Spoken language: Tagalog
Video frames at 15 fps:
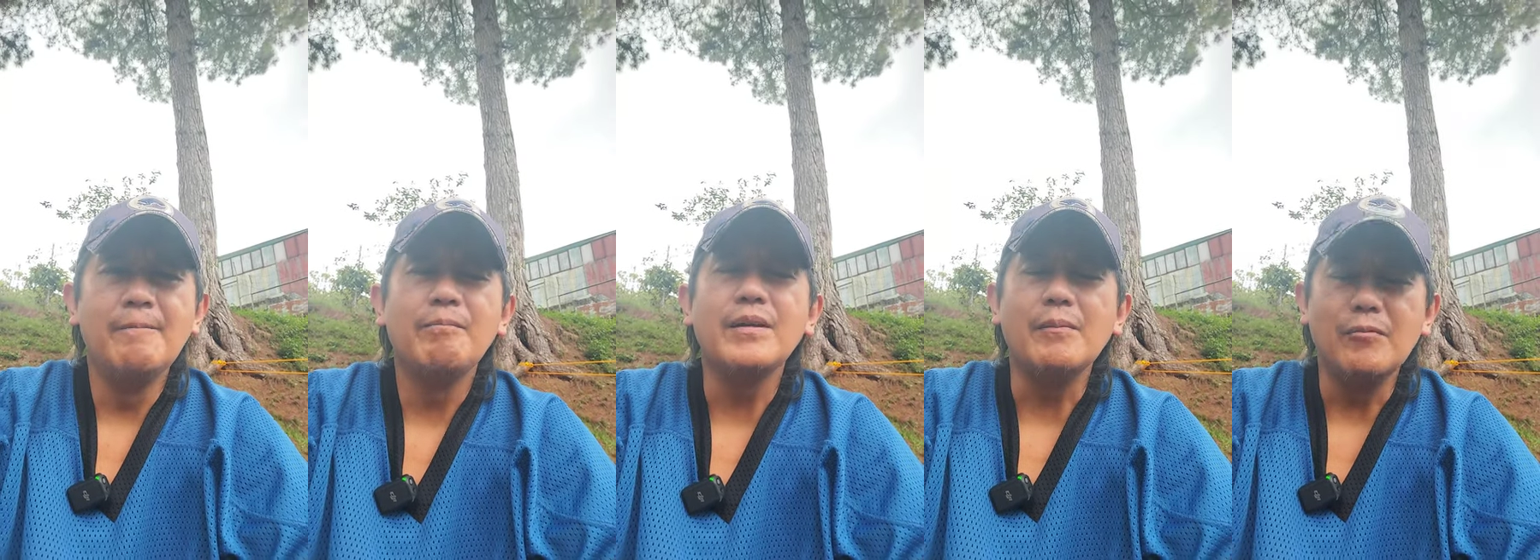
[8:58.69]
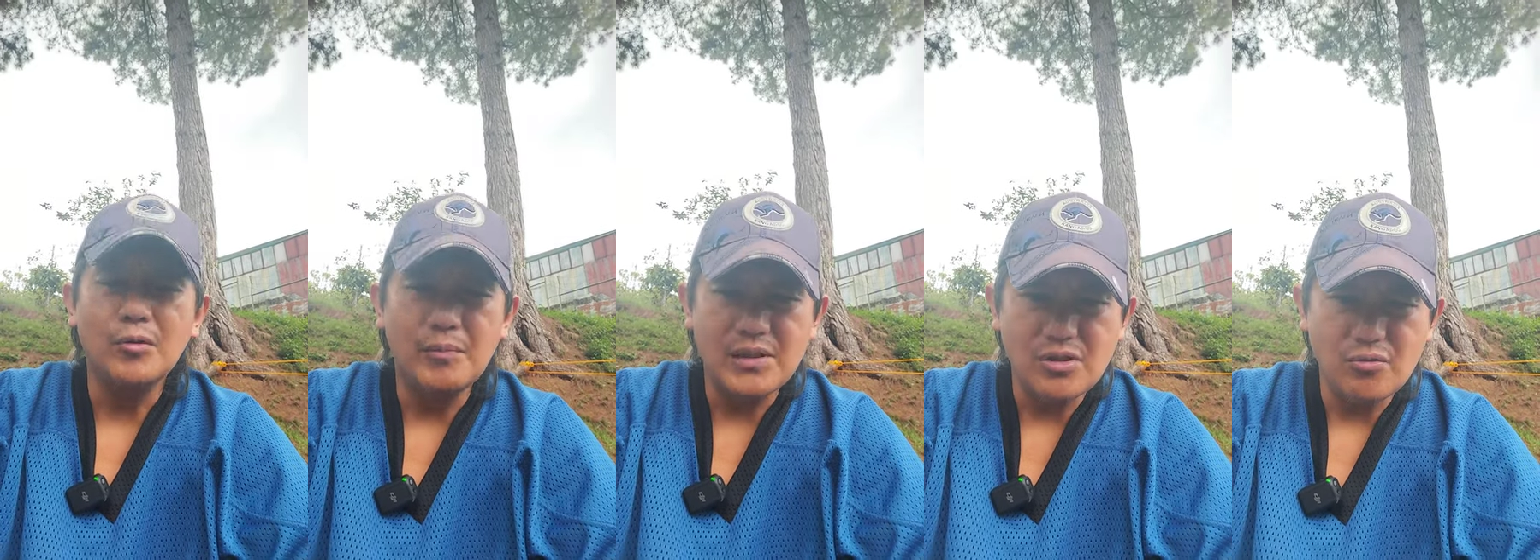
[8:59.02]

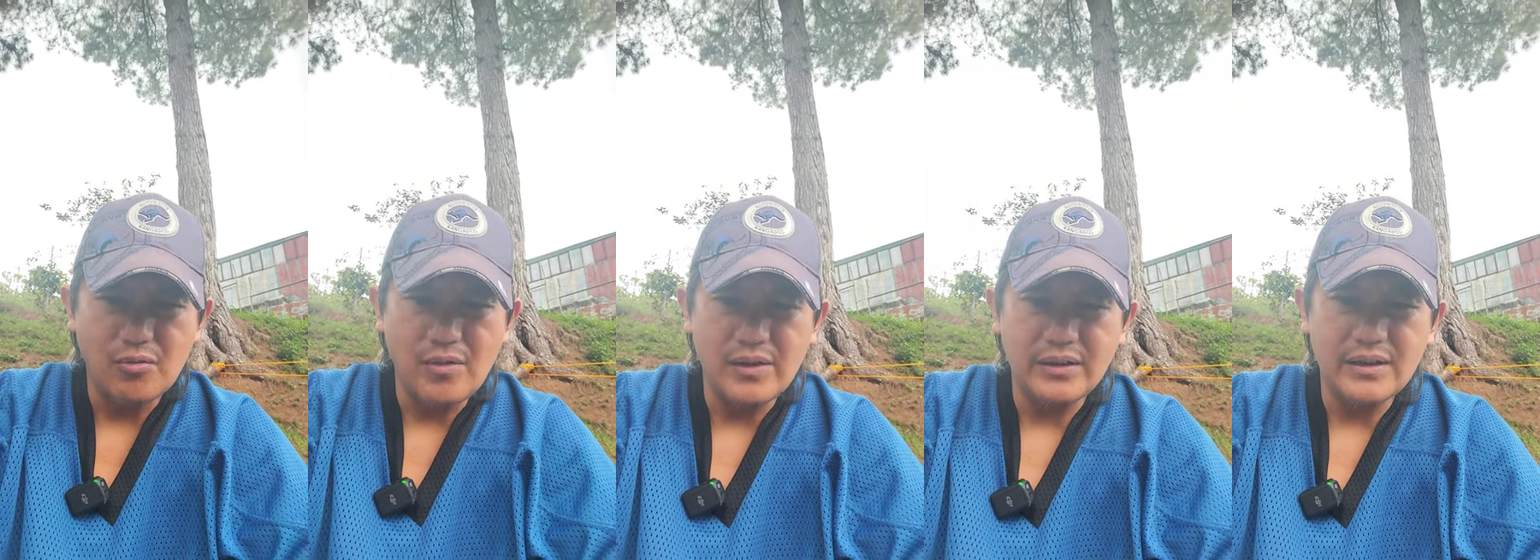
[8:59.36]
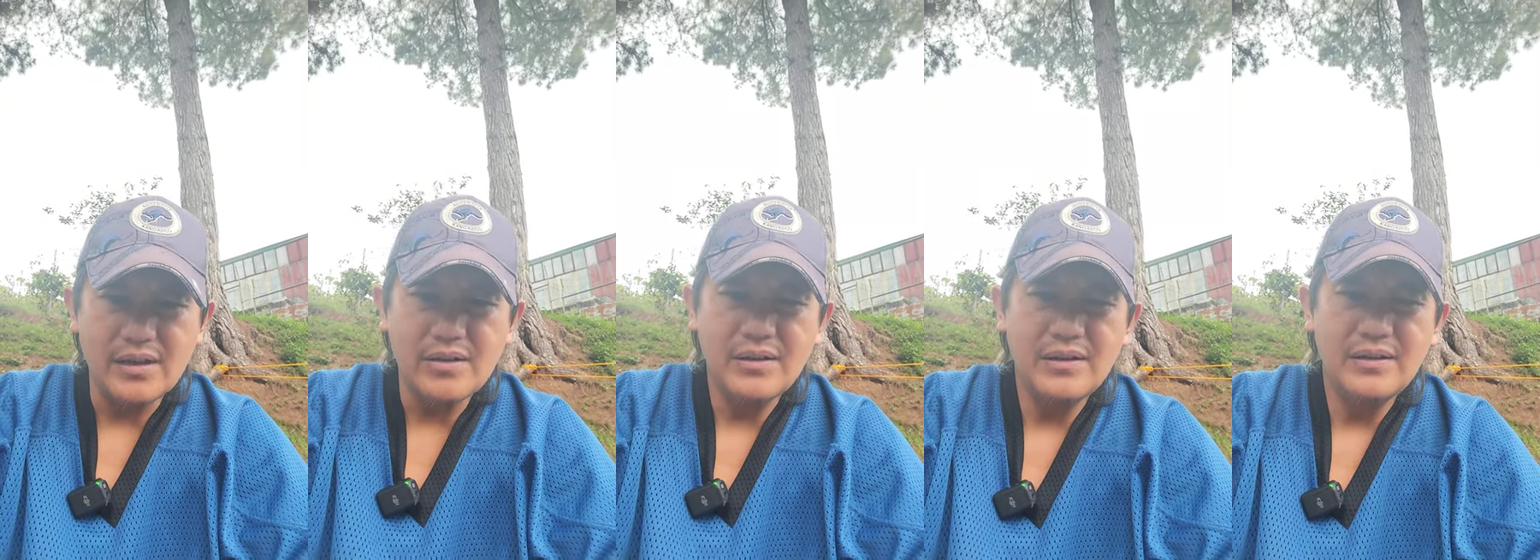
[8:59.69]
tapno masuruan
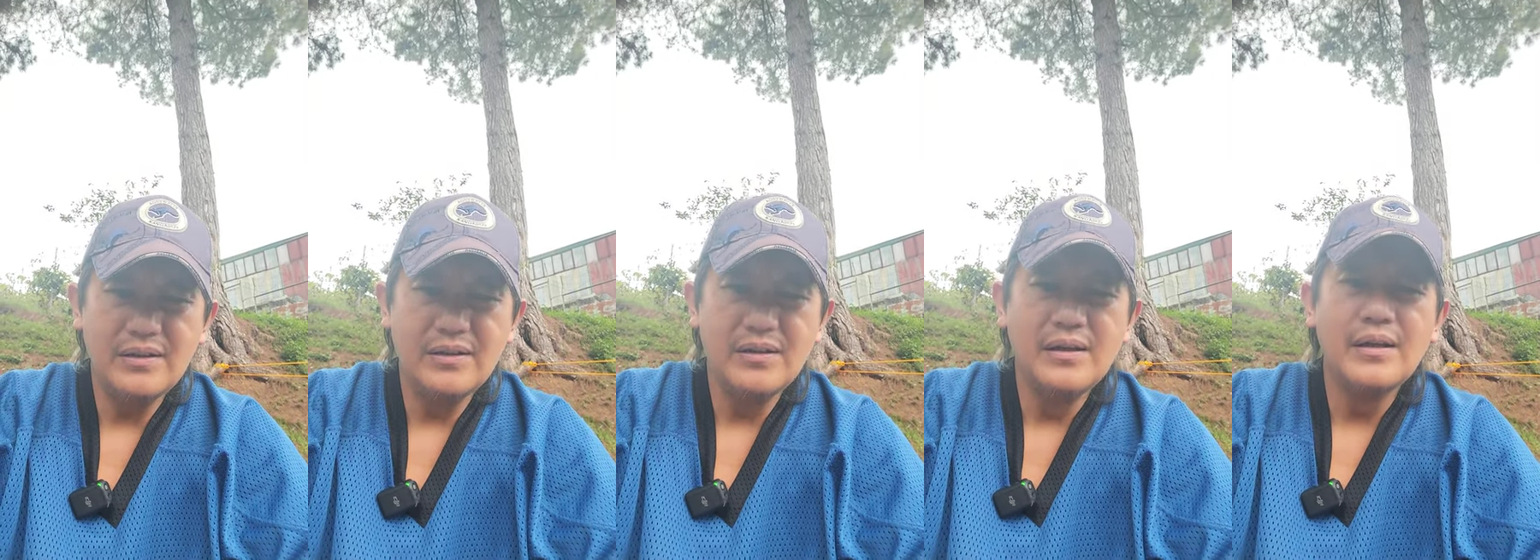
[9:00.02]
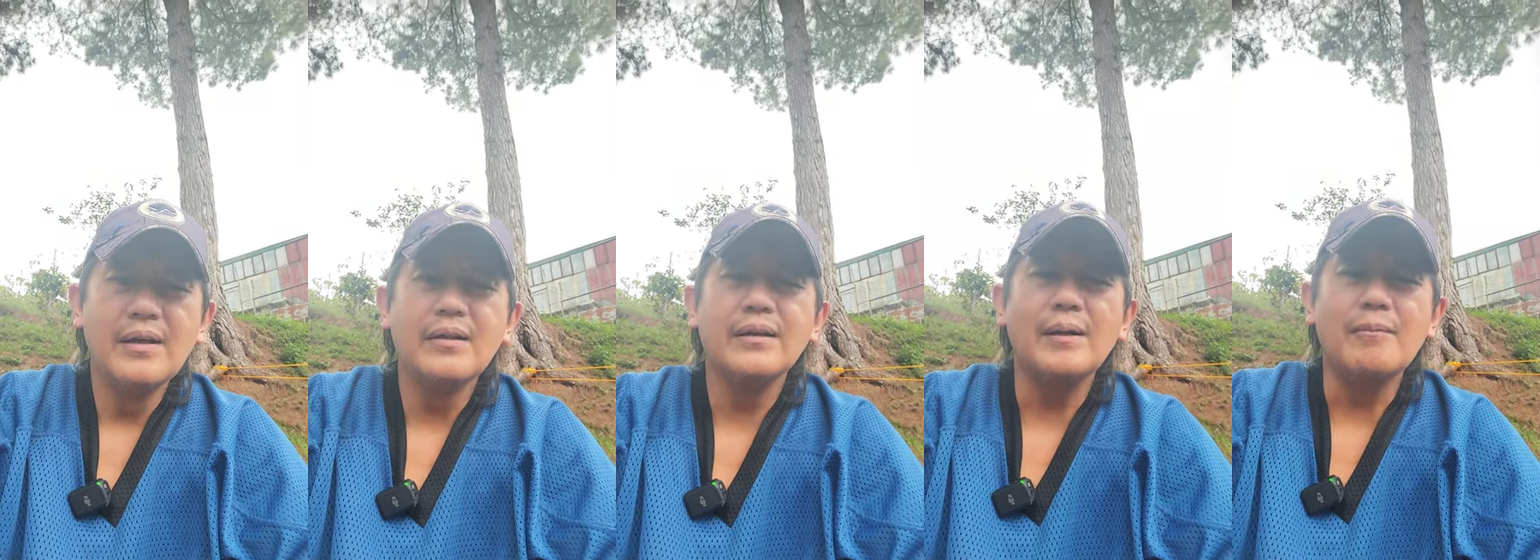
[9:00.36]
tayo
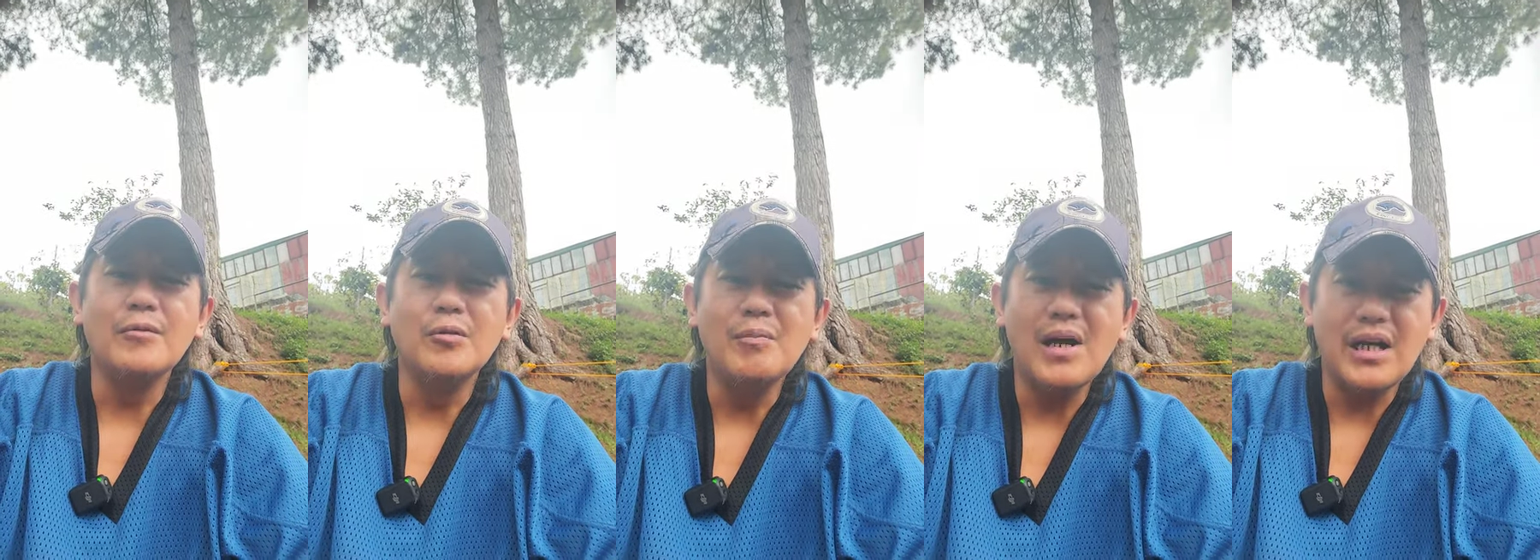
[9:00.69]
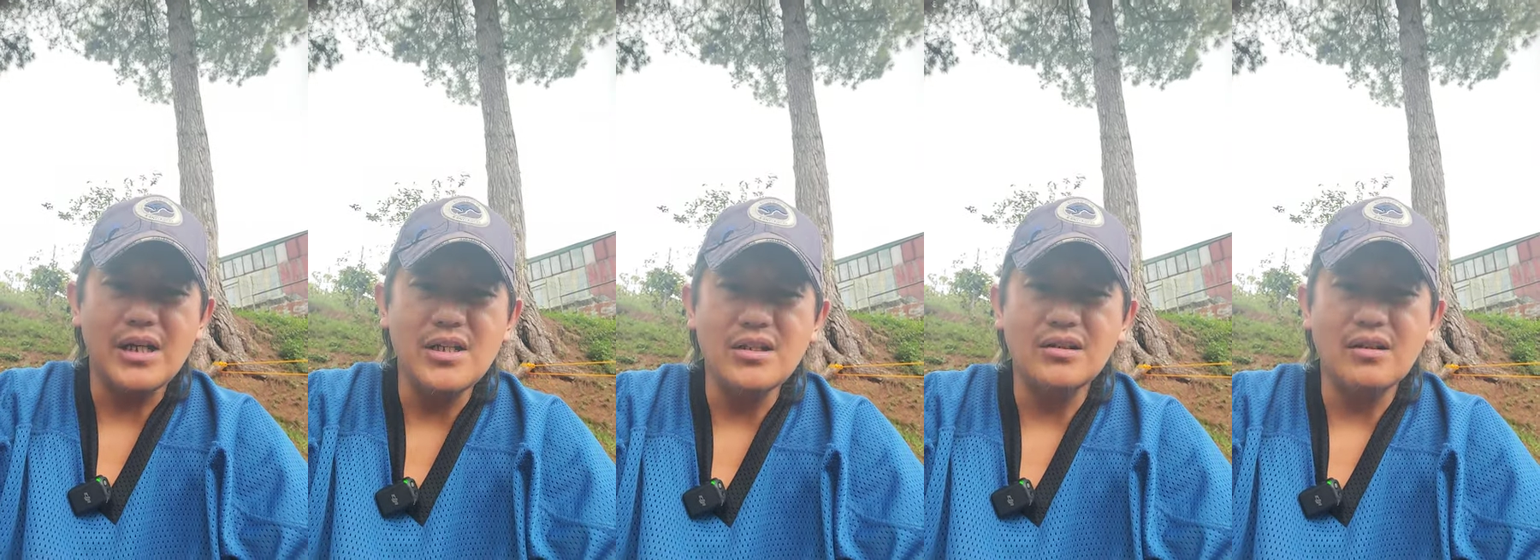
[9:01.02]
tapno
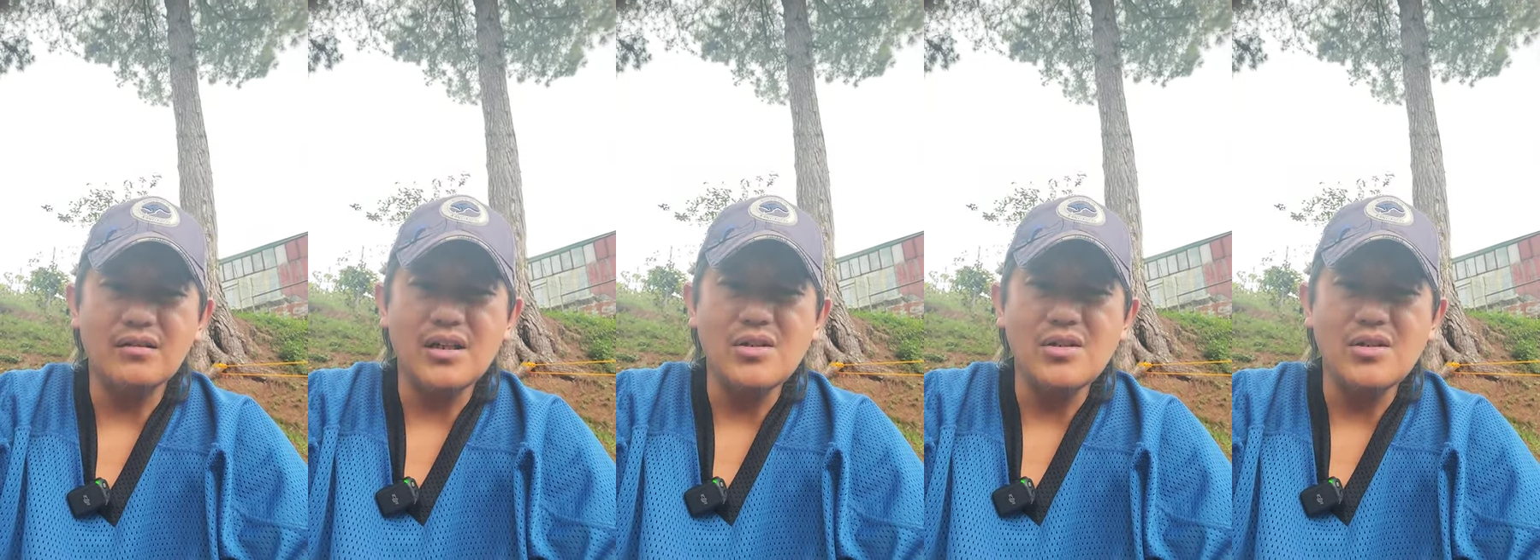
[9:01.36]
makita